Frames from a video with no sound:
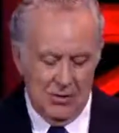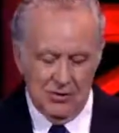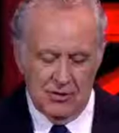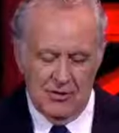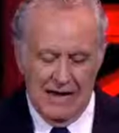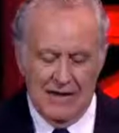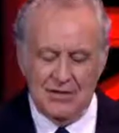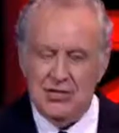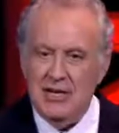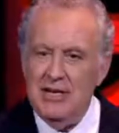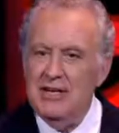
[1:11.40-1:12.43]
non
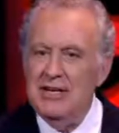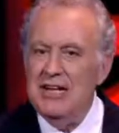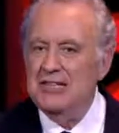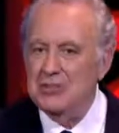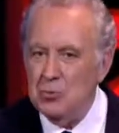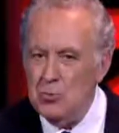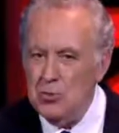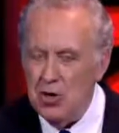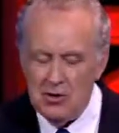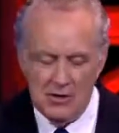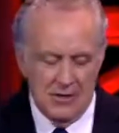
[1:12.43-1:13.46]
trovarci
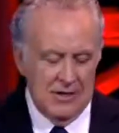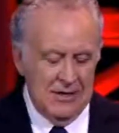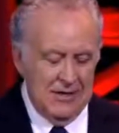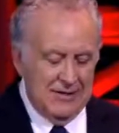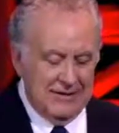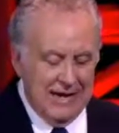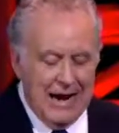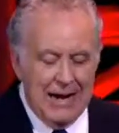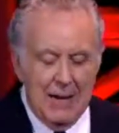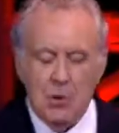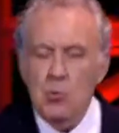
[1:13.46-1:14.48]
nessuno, sarà
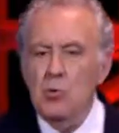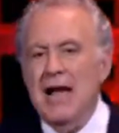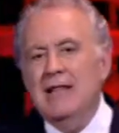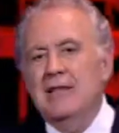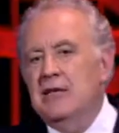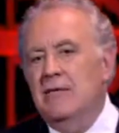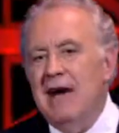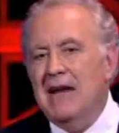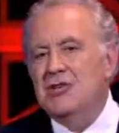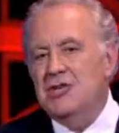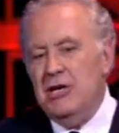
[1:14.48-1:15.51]
la paura di
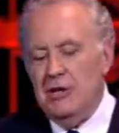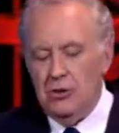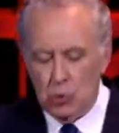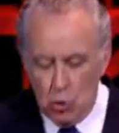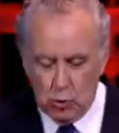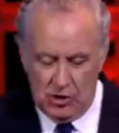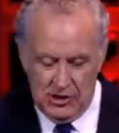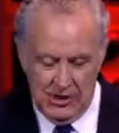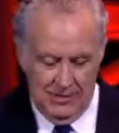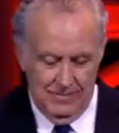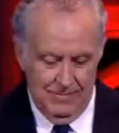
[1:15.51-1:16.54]
trovarci
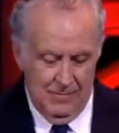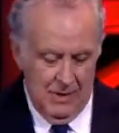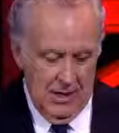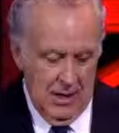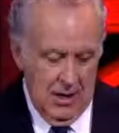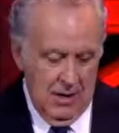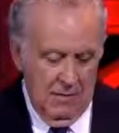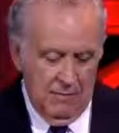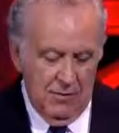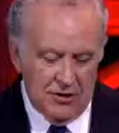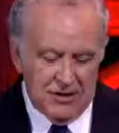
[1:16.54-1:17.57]
tutti.
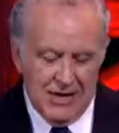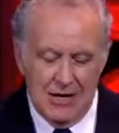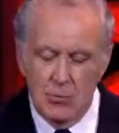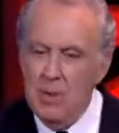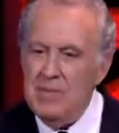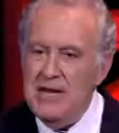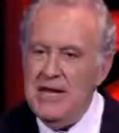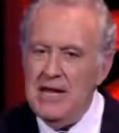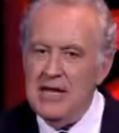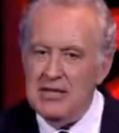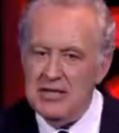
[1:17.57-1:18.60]
Forse gli
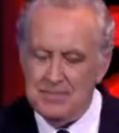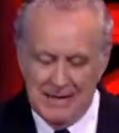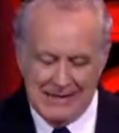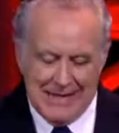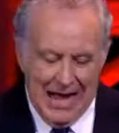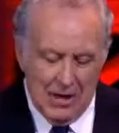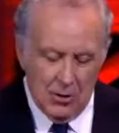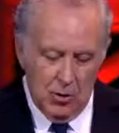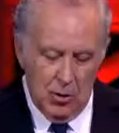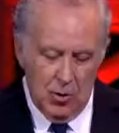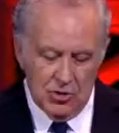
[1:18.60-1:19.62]
uomini di
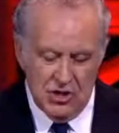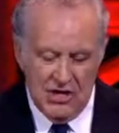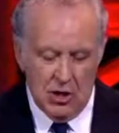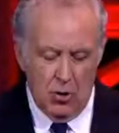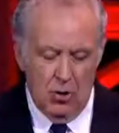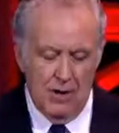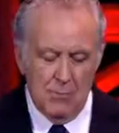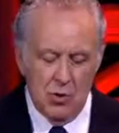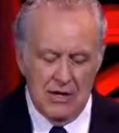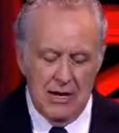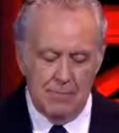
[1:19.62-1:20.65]
spettacolo cercano
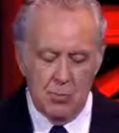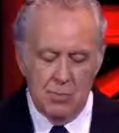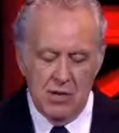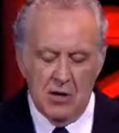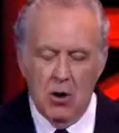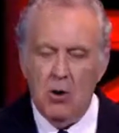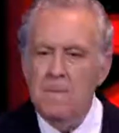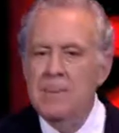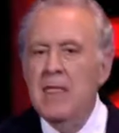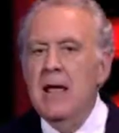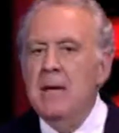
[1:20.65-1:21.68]
l'amore del pubblico
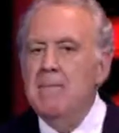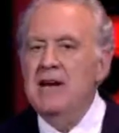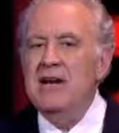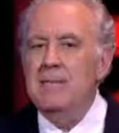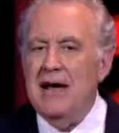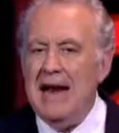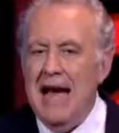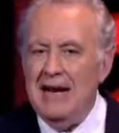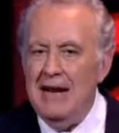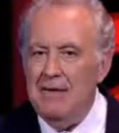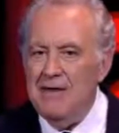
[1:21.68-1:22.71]
per
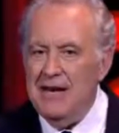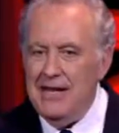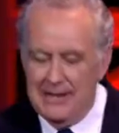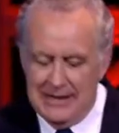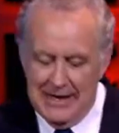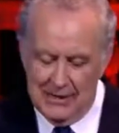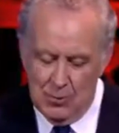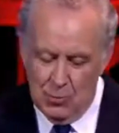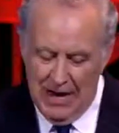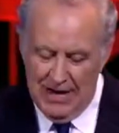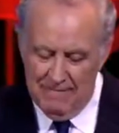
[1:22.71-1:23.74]
riparare le ferite di
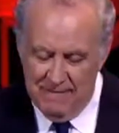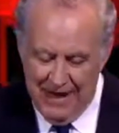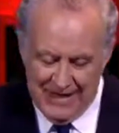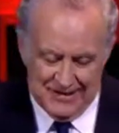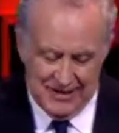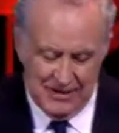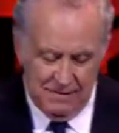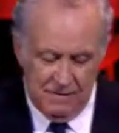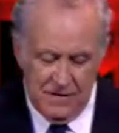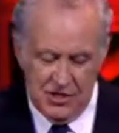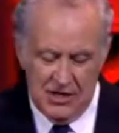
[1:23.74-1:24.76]
una infanzia
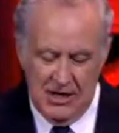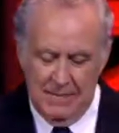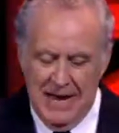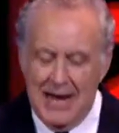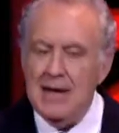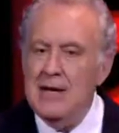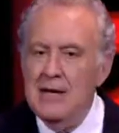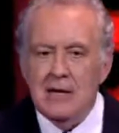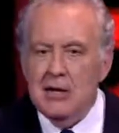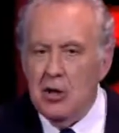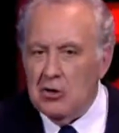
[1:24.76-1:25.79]
difficile, ma
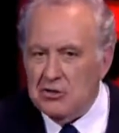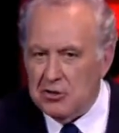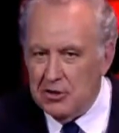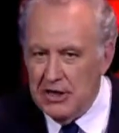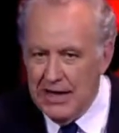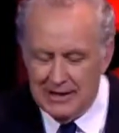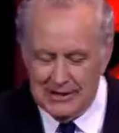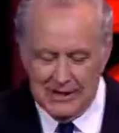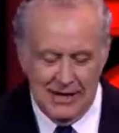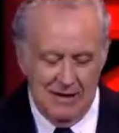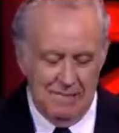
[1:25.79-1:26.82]
io non so niente
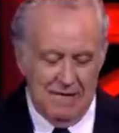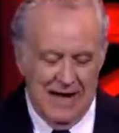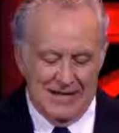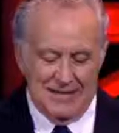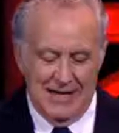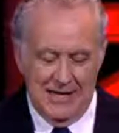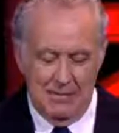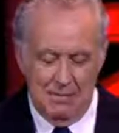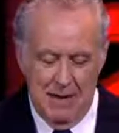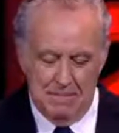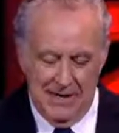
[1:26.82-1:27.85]
dell'infanzia di
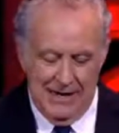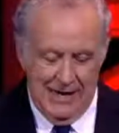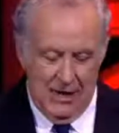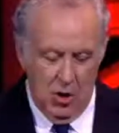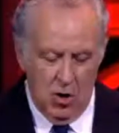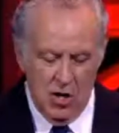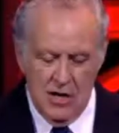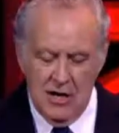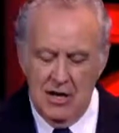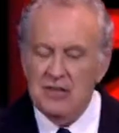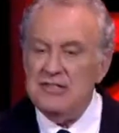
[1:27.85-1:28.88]
Beppe Grillo
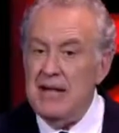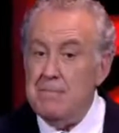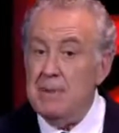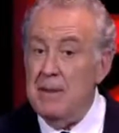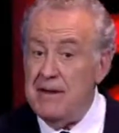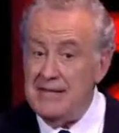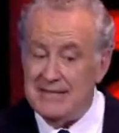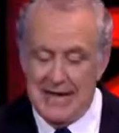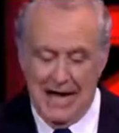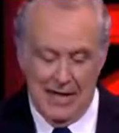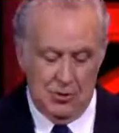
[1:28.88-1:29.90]
e ho sempre
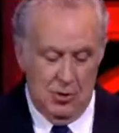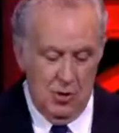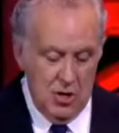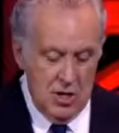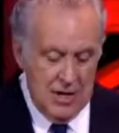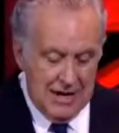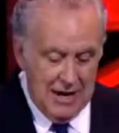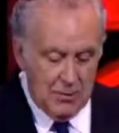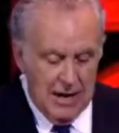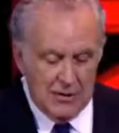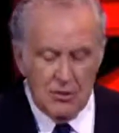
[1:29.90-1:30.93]
pensato che
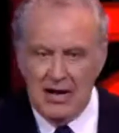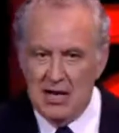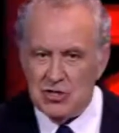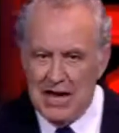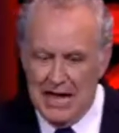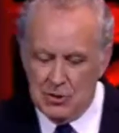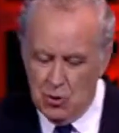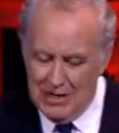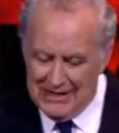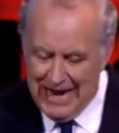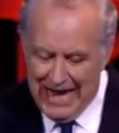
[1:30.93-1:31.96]
quando ha lasciato
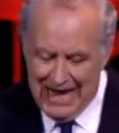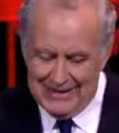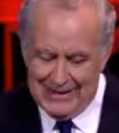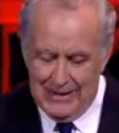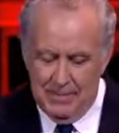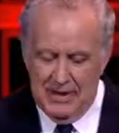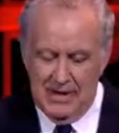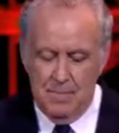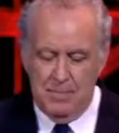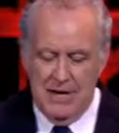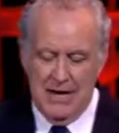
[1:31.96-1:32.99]
i teatri per
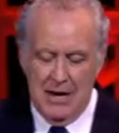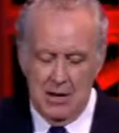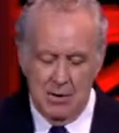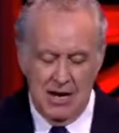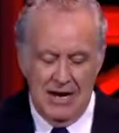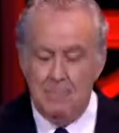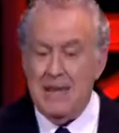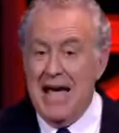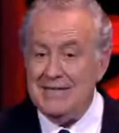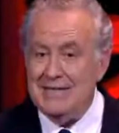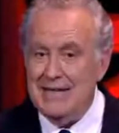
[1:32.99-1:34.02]
riempire le, le
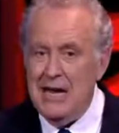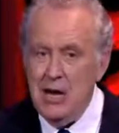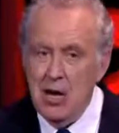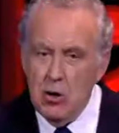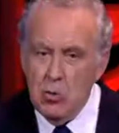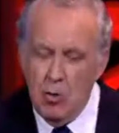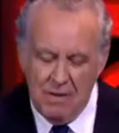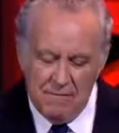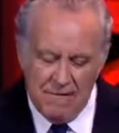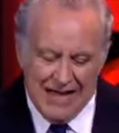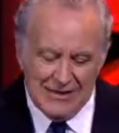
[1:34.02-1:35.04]
piazze lo ha
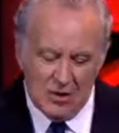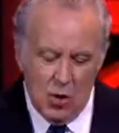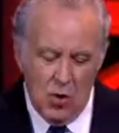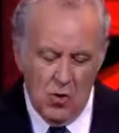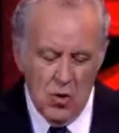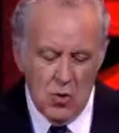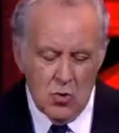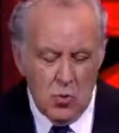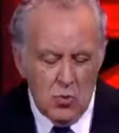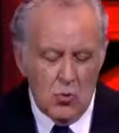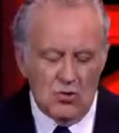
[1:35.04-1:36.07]
fatto
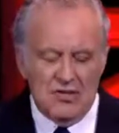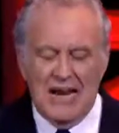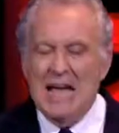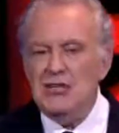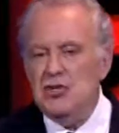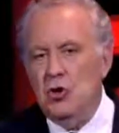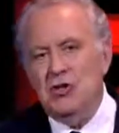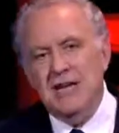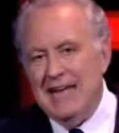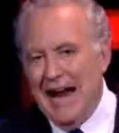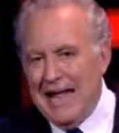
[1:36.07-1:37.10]
con uno slancio
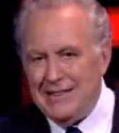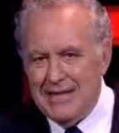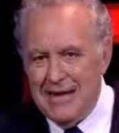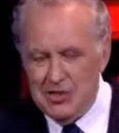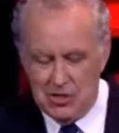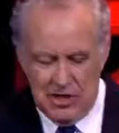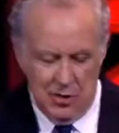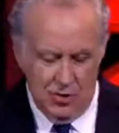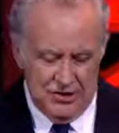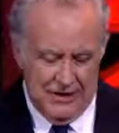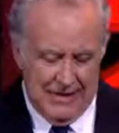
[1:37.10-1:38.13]
di grande
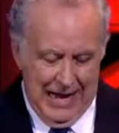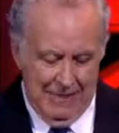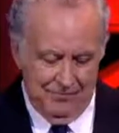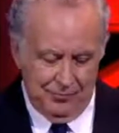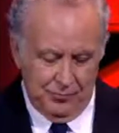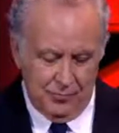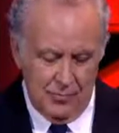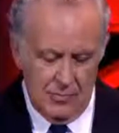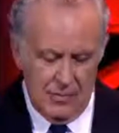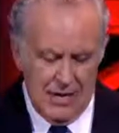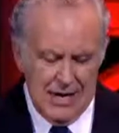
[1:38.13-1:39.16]
generosità.
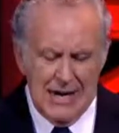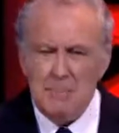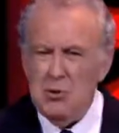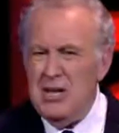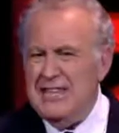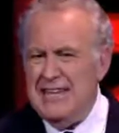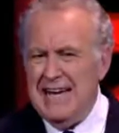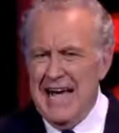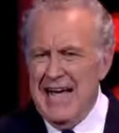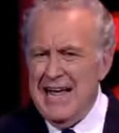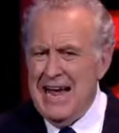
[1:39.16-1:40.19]
La
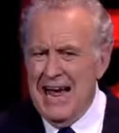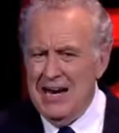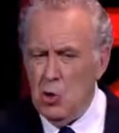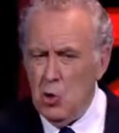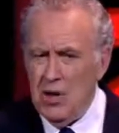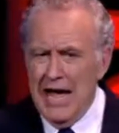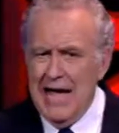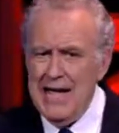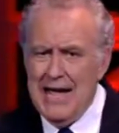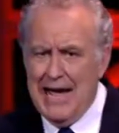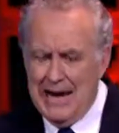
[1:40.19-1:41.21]
politica allora
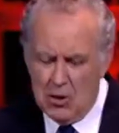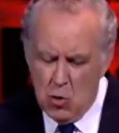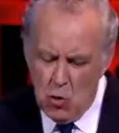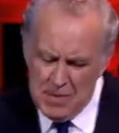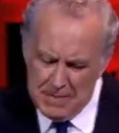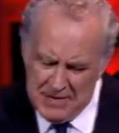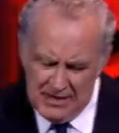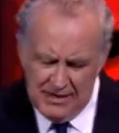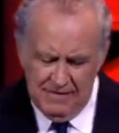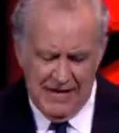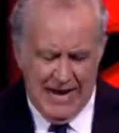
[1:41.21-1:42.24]
era come
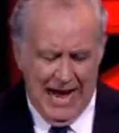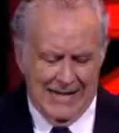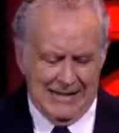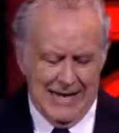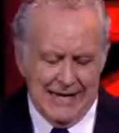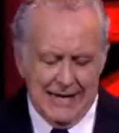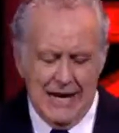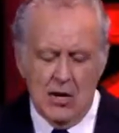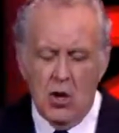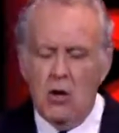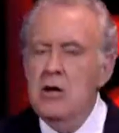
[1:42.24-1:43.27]
pietrificata e
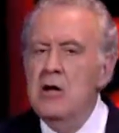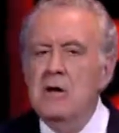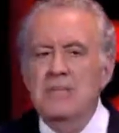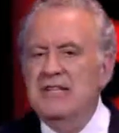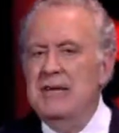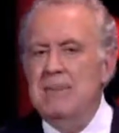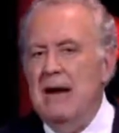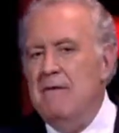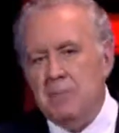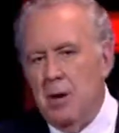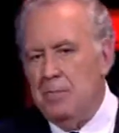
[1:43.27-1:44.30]
Grillo mi
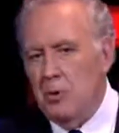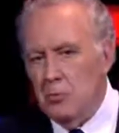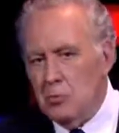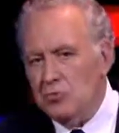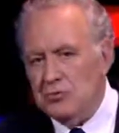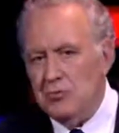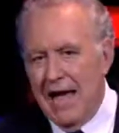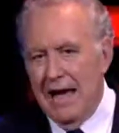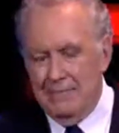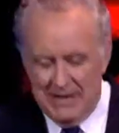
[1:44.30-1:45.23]
sembrava proprio uno tsunami